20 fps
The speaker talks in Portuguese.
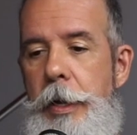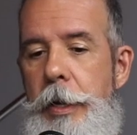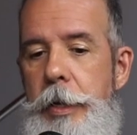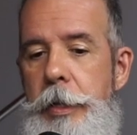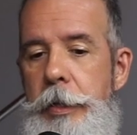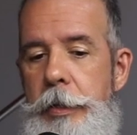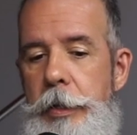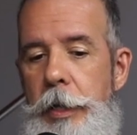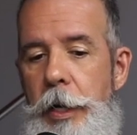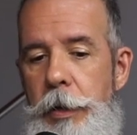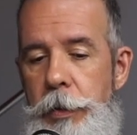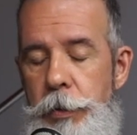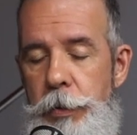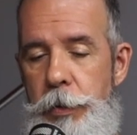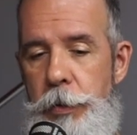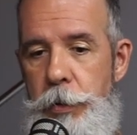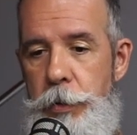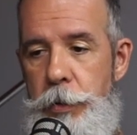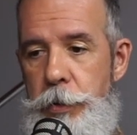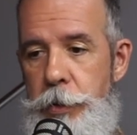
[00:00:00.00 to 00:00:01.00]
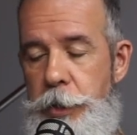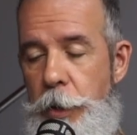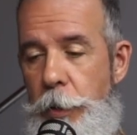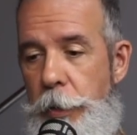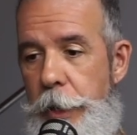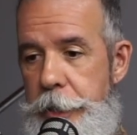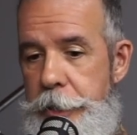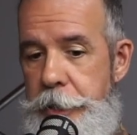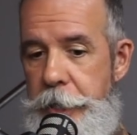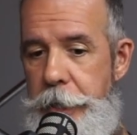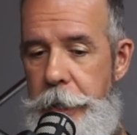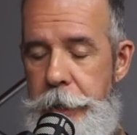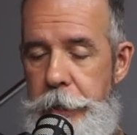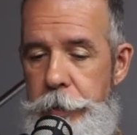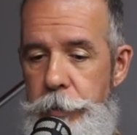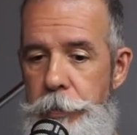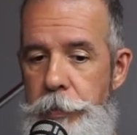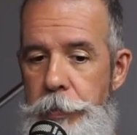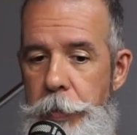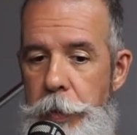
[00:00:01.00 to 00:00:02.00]
Então o seu
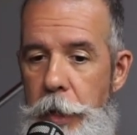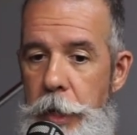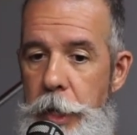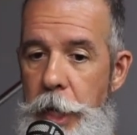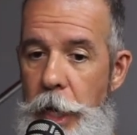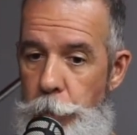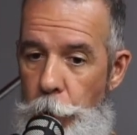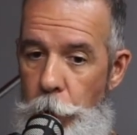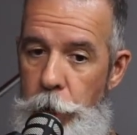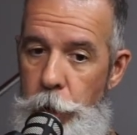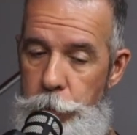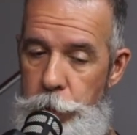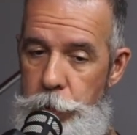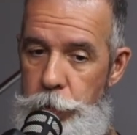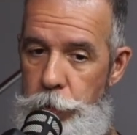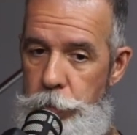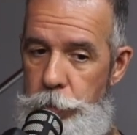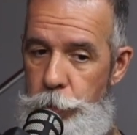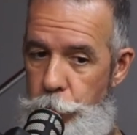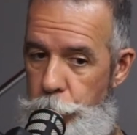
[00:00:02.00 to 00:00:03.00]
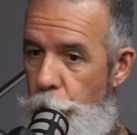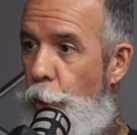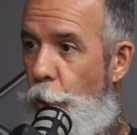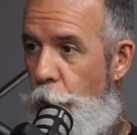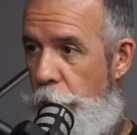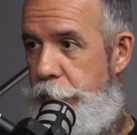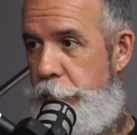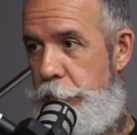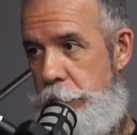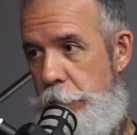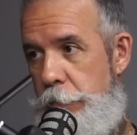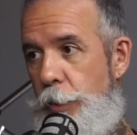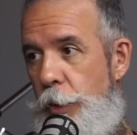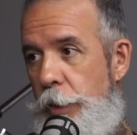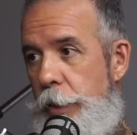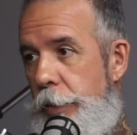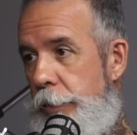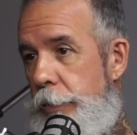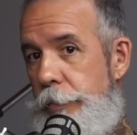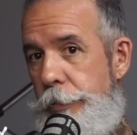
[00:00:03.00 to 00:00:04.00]
Graziano. E ele morreu muito, muito novo,
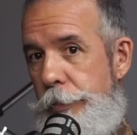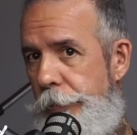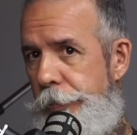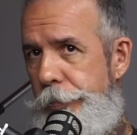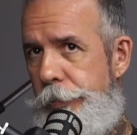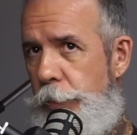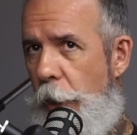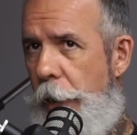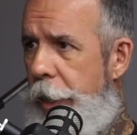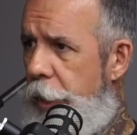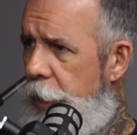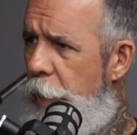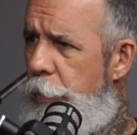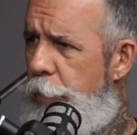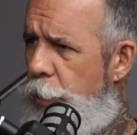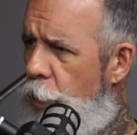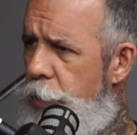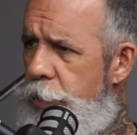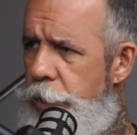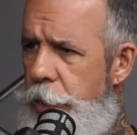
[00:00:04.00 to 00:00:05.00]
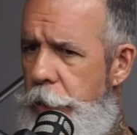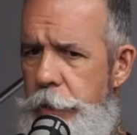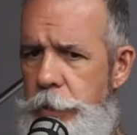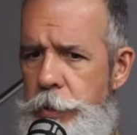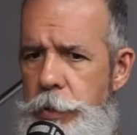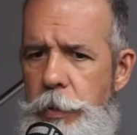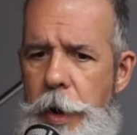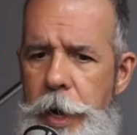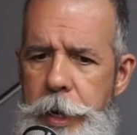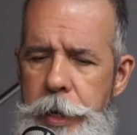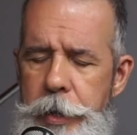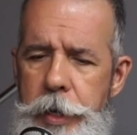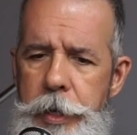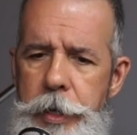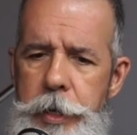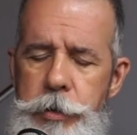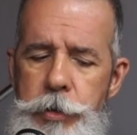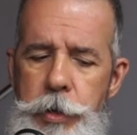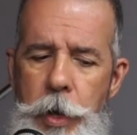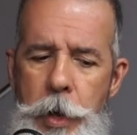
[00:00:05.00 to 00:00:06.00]
morreu com 40 e poucos anos, 40
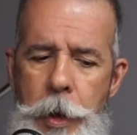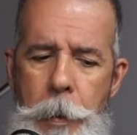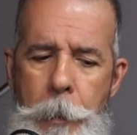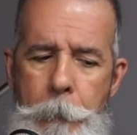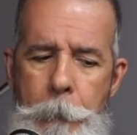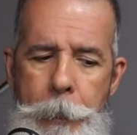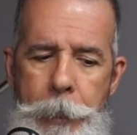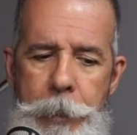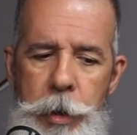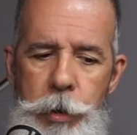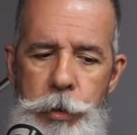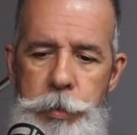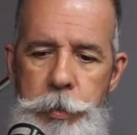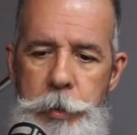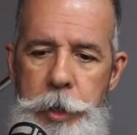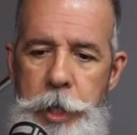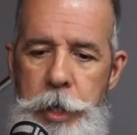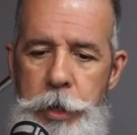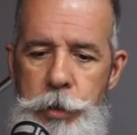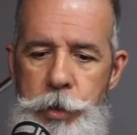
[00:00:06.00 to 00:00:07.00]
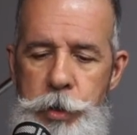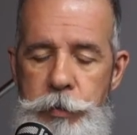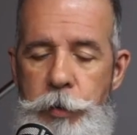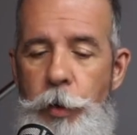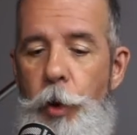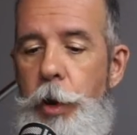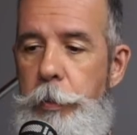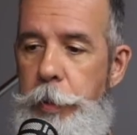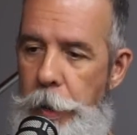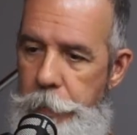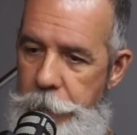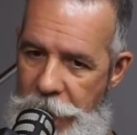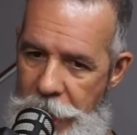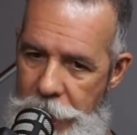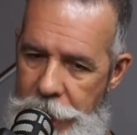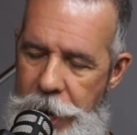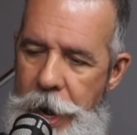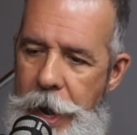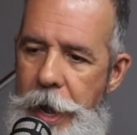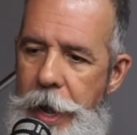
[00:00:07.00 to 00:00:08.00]
anos. E os meninos foram para
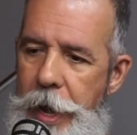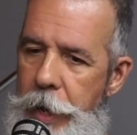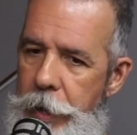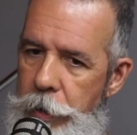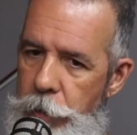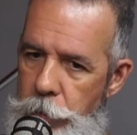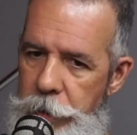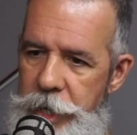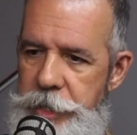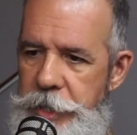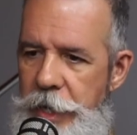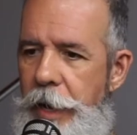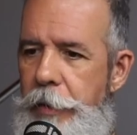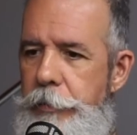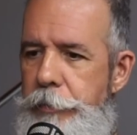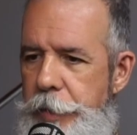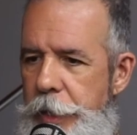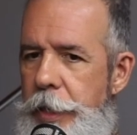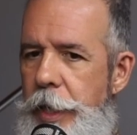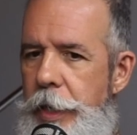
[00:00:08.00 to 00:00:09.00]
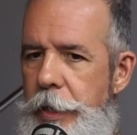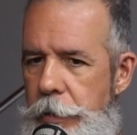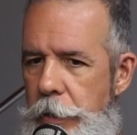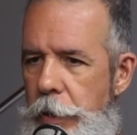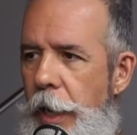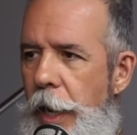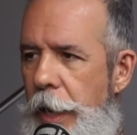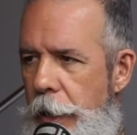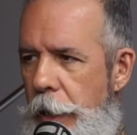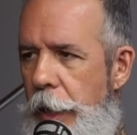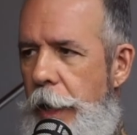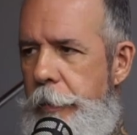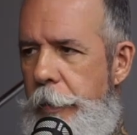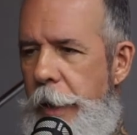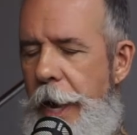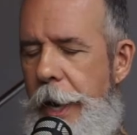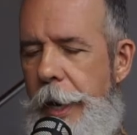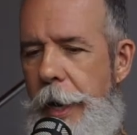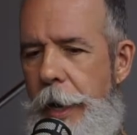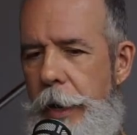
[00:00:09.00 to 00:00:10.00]
BH começar a vida lá, lá em
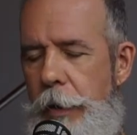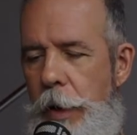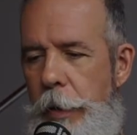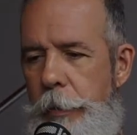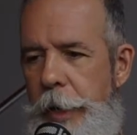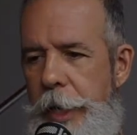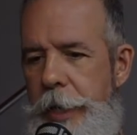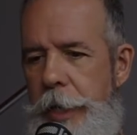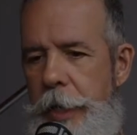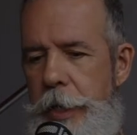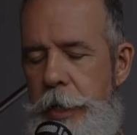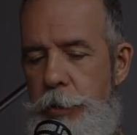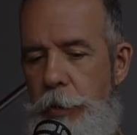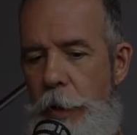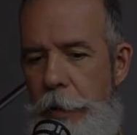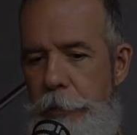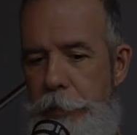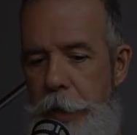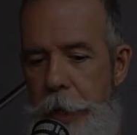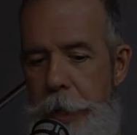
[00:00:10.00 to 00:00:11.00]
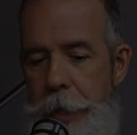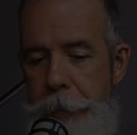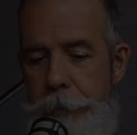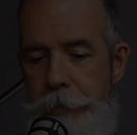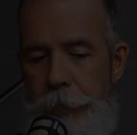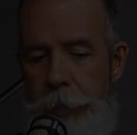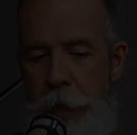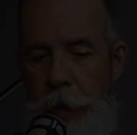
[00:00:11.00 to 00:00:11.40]
BH com a mãe deles, com a Vânia.